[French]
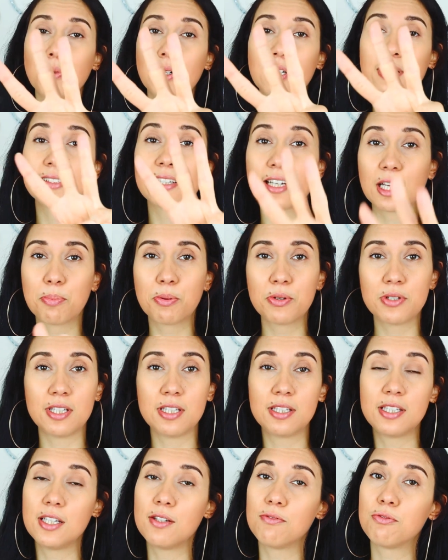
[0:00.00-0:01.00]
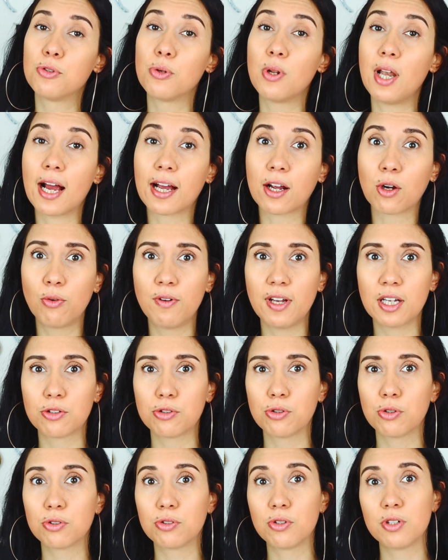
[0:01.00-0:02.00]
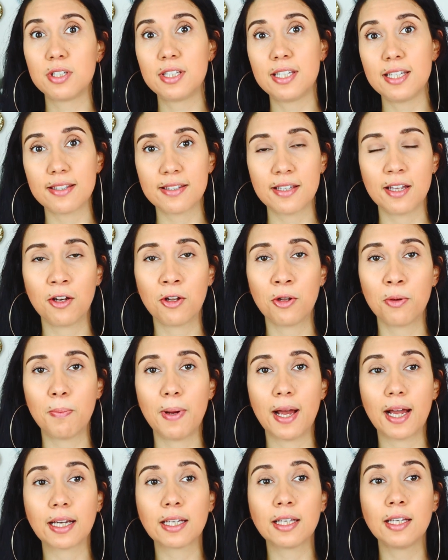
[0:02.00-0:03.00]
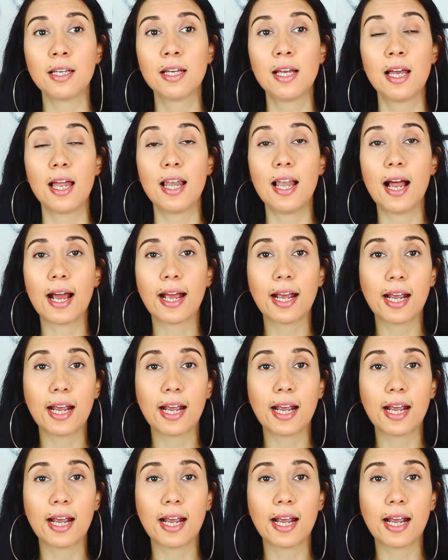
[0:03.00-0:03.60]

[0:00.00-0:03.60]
point très positif de la réouverture de Disneyland Paris, la